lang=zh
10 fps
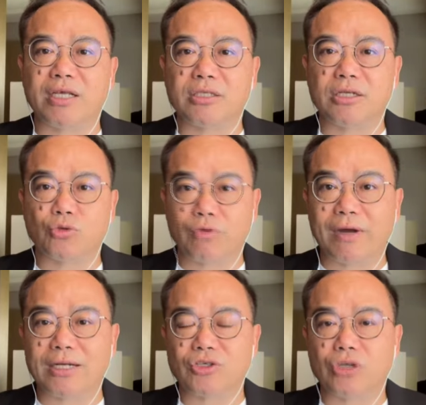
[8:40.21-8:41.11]
Vance 的
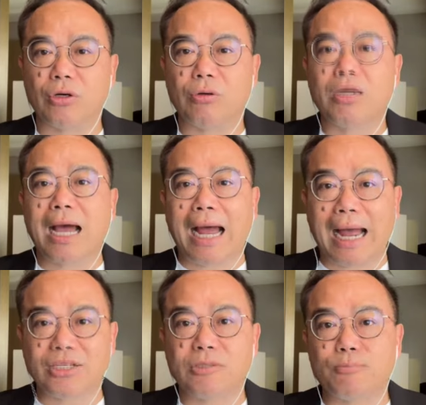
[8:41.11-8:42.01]
说法的时候，
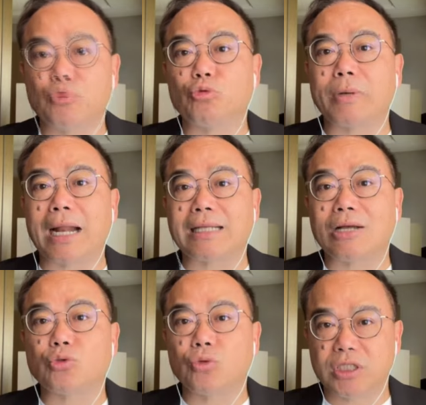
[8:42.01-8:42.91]
还是不如把它
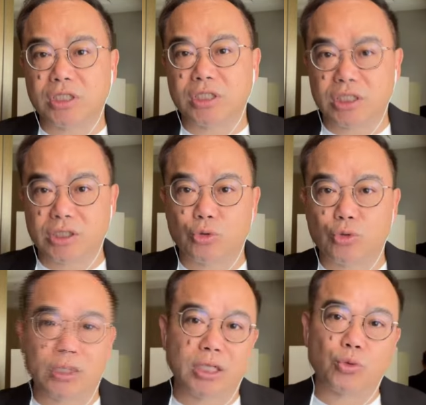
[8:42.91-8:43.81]
当做竞
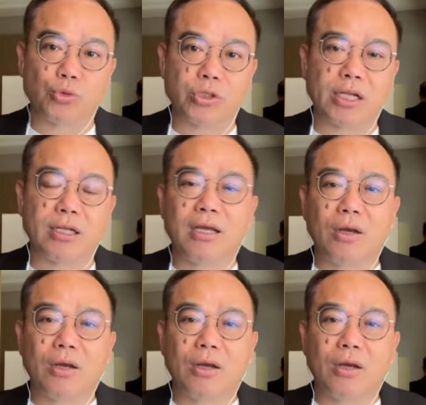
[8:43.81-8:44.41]
选的语言。